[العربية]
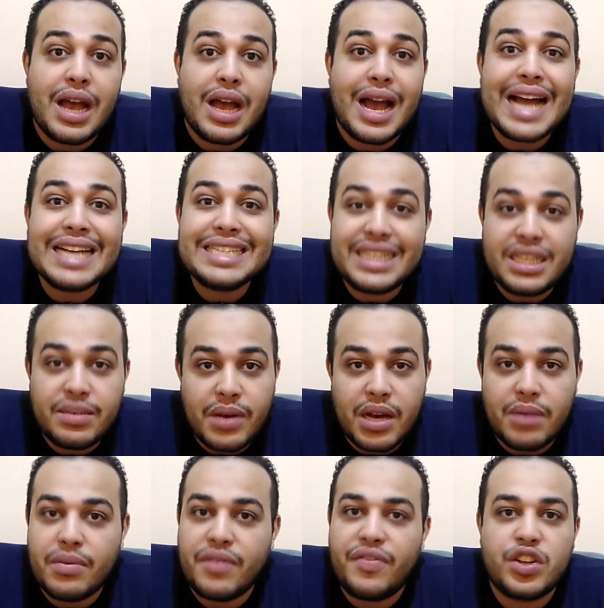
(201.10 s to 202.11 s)

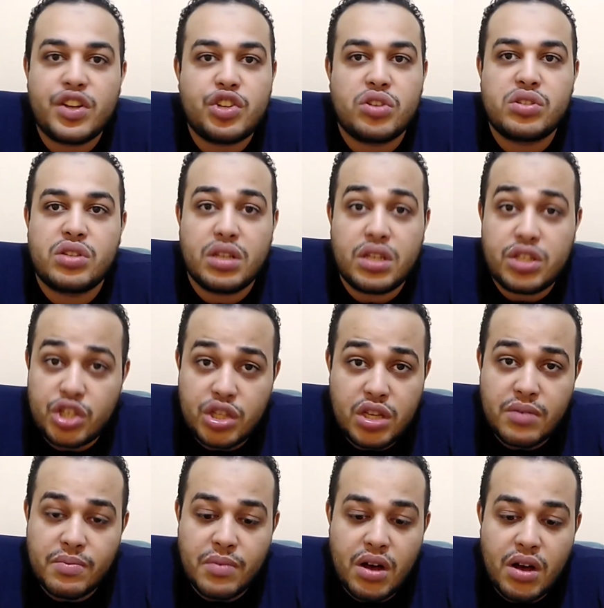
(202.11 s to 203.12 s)
قديمه ما فيهاش اصلا اتش دي
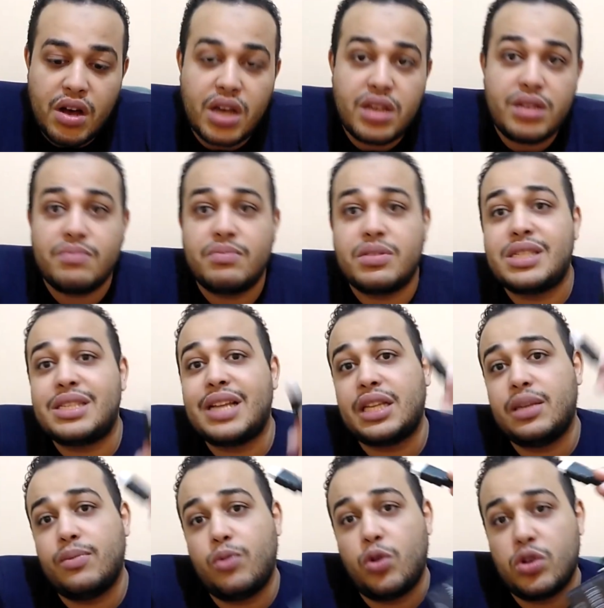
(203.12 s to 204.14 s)
ام اي
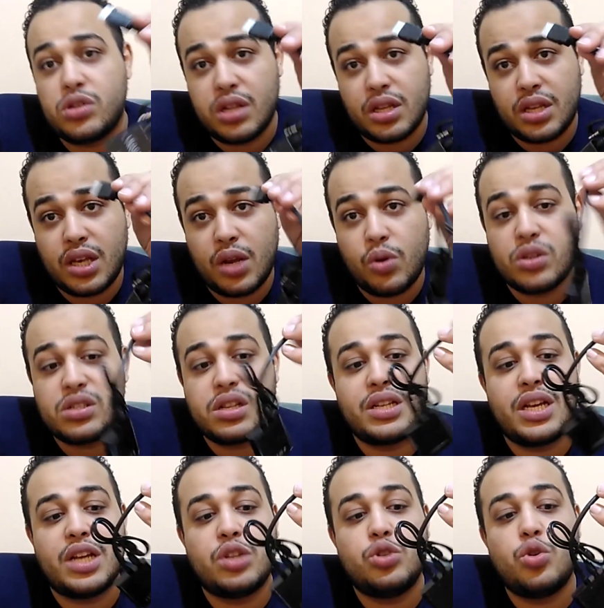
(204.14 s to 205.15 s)
بتستخدم الوصله دي الوصله
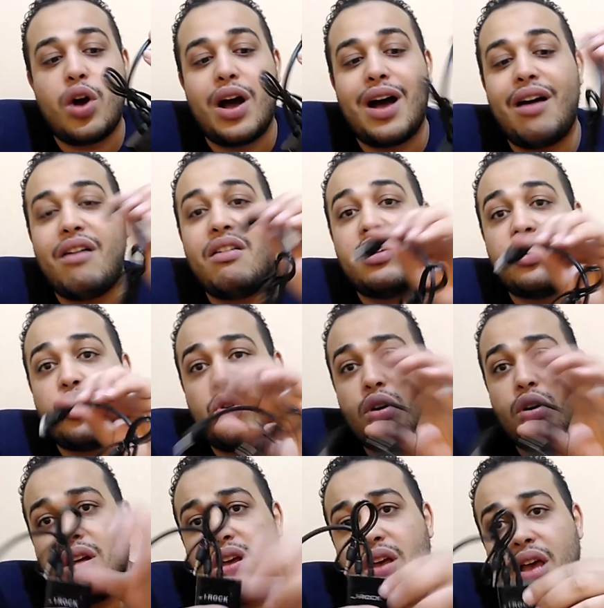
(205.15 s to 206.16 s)
دي نوعها اي
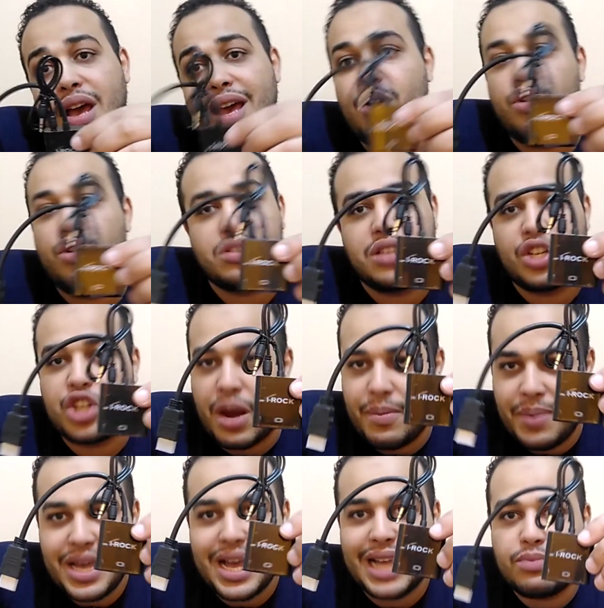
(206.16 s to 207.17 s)
روك هي وصله
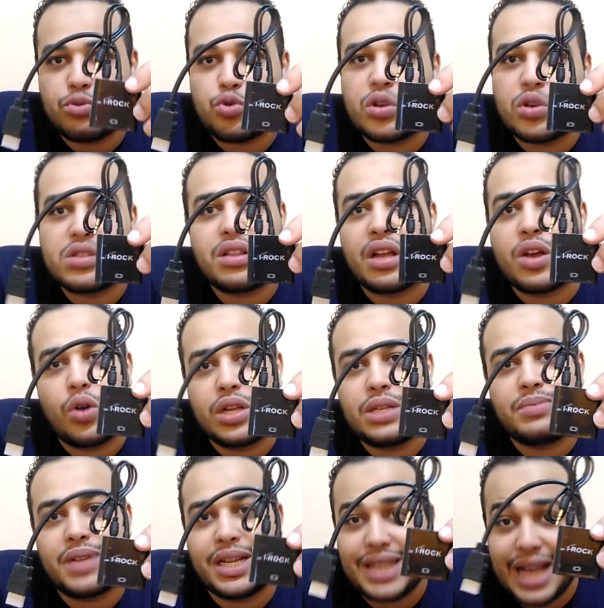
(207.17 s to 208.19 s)
شعبيه يعني مش وصله الكواليتي
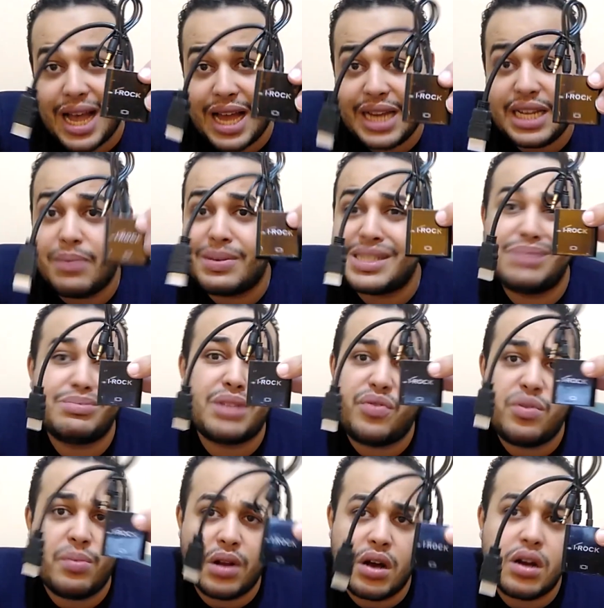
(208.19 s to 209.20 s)
بتاعتها عاليه بس بتفي
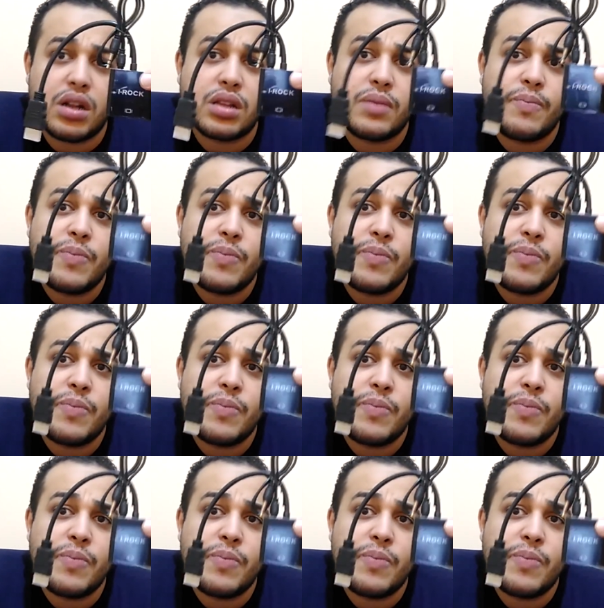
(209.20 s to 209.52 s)
بالغرض